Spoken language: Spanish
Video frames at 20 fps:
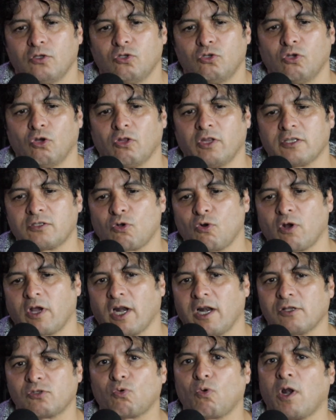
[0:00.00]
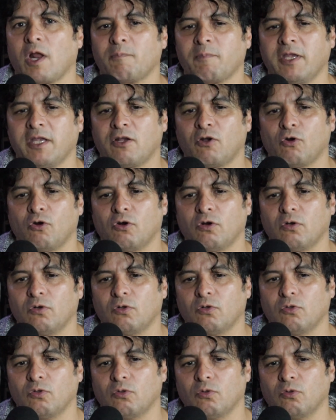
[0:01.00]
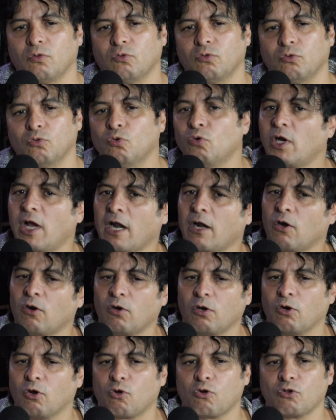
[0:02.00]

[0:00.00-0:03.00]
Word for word: yo de escoger la escuela a mi hijo, nunca lo